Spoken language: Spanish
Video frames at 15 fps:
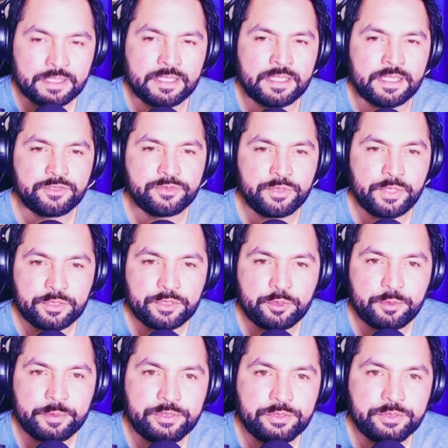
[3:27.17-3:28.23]
esos
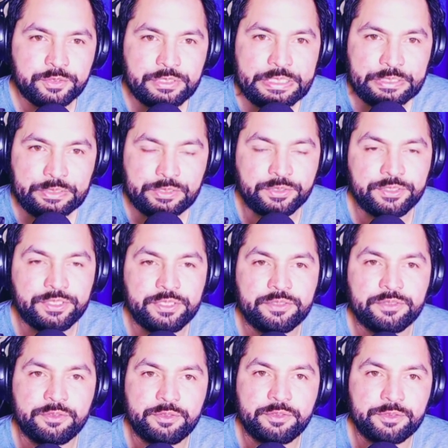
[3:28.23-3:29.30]
argumentos
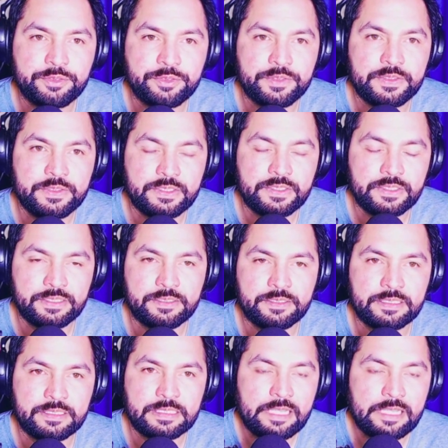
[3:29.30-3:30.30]
teológicos eh,